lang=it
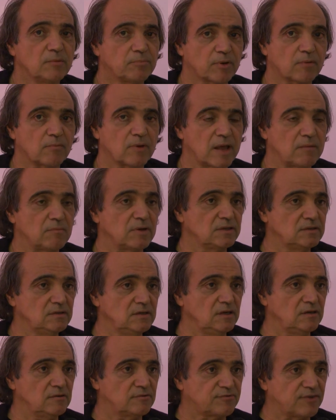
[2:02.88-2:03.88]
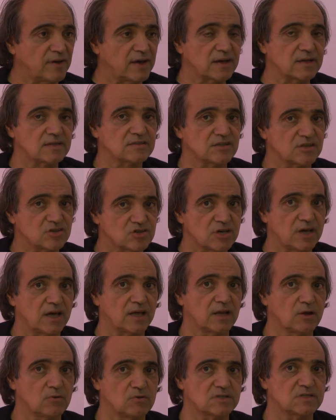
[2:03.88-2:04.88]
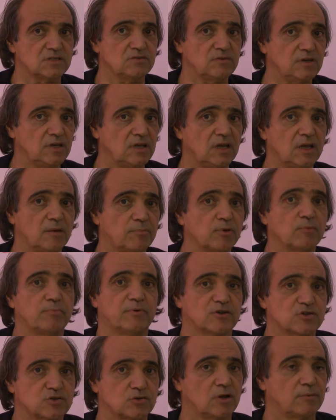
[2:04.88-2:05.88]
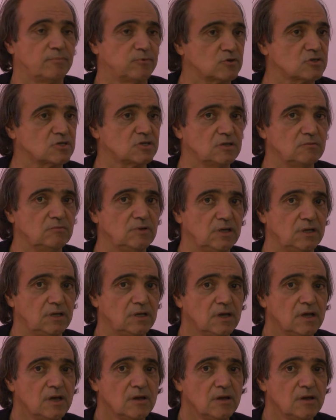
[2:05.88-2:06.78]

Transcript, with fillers: il problema di far assaggiare questi vini a più persone possibili,